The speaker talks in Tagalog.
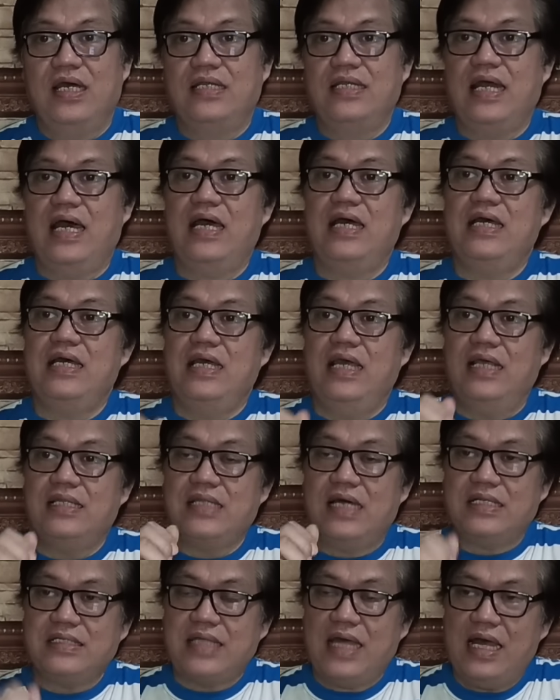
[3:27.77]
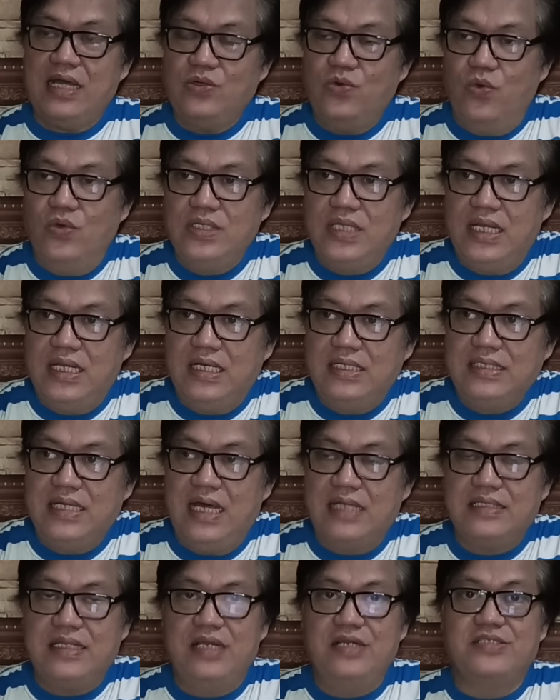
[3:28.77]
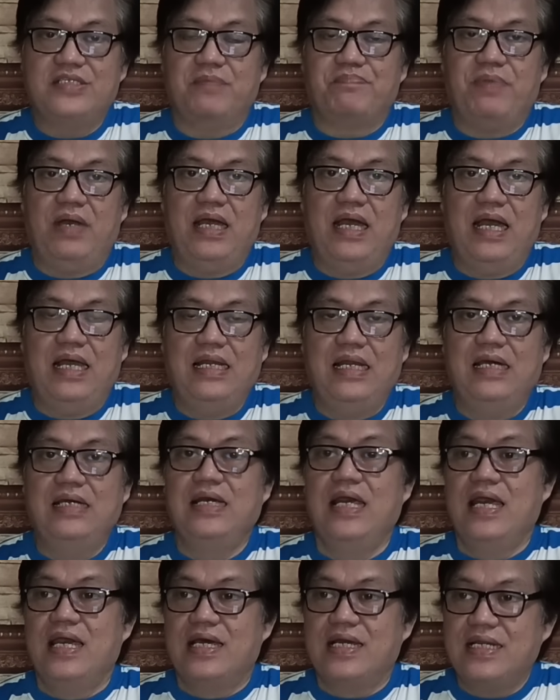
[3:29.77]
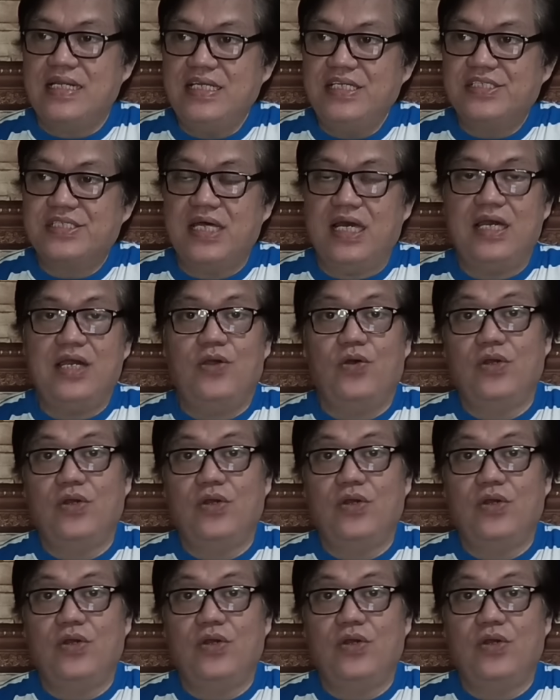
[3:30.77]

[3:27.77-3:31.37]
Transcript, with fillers: na itatago na lang natin sa pangalang Risa